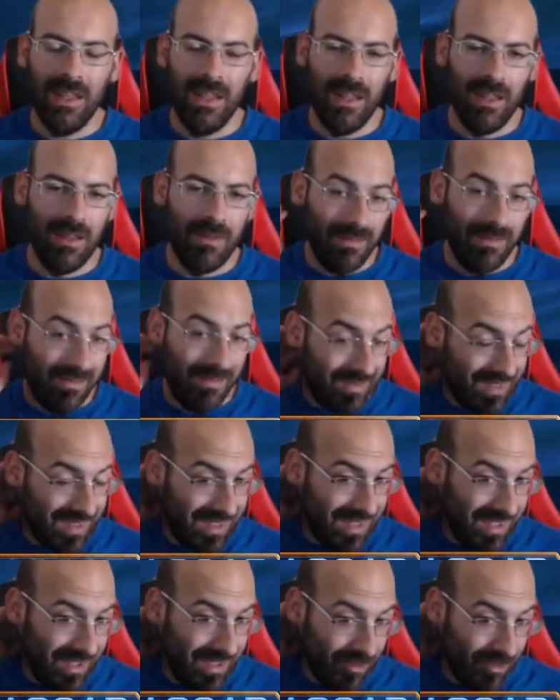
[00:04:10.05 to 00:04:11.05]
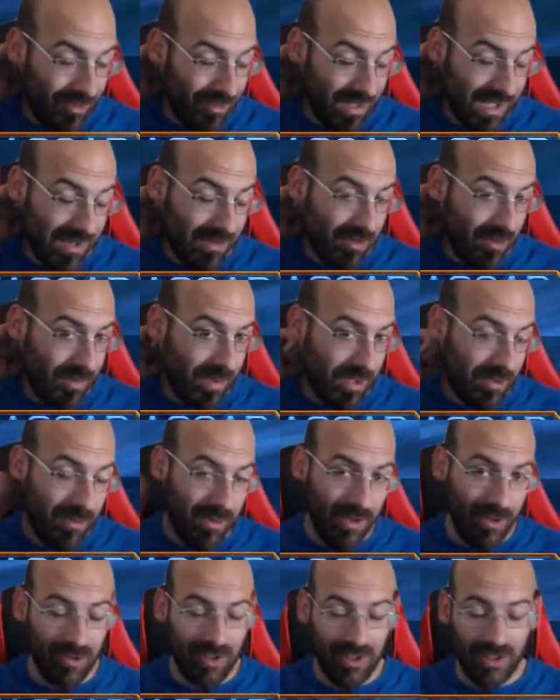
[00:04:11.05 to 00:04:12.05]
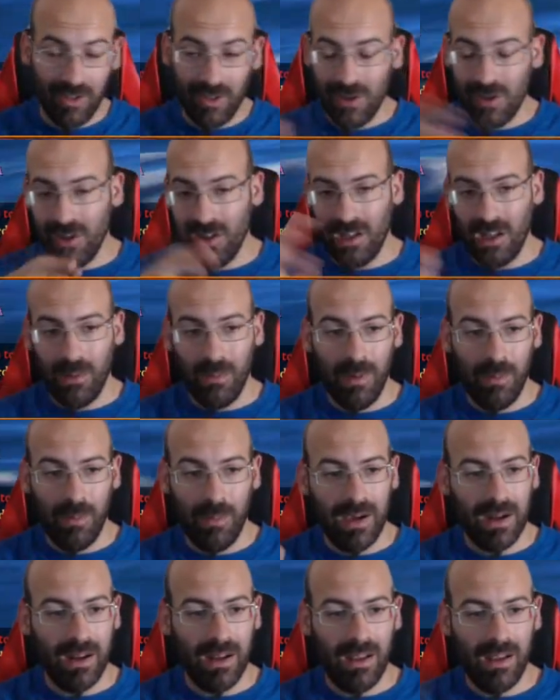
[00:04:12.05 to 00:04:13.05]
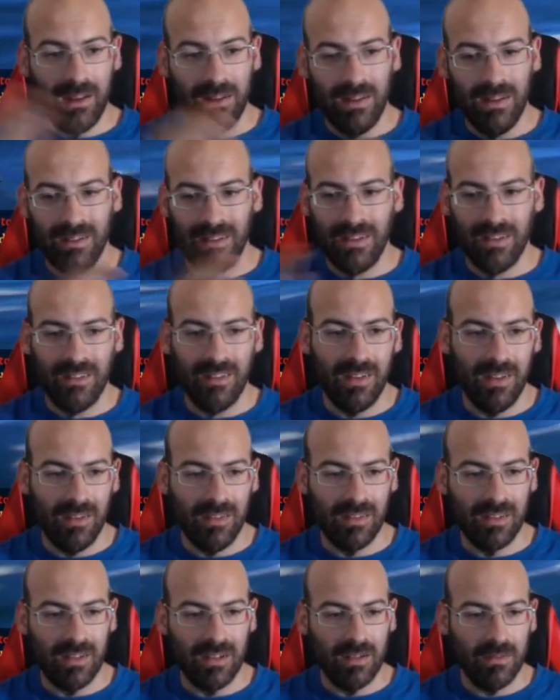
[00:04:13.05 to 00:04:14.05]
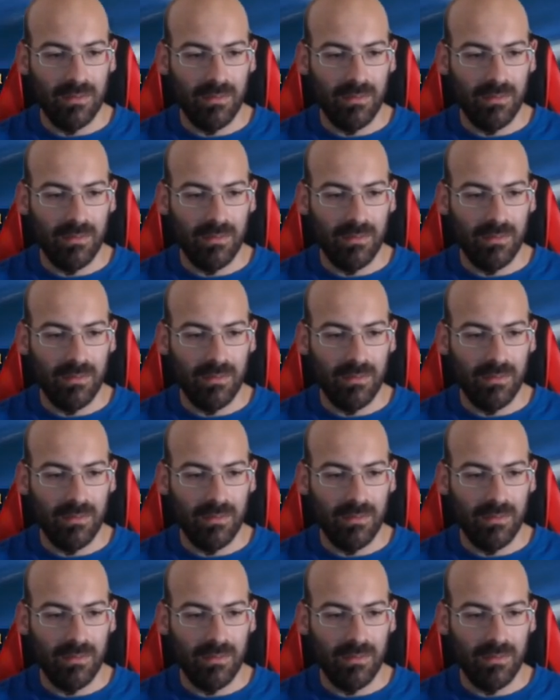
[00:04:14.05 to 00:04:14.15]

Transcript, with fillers: è in surround, per cui io sento la gente che mi parla a destra e a sinistra.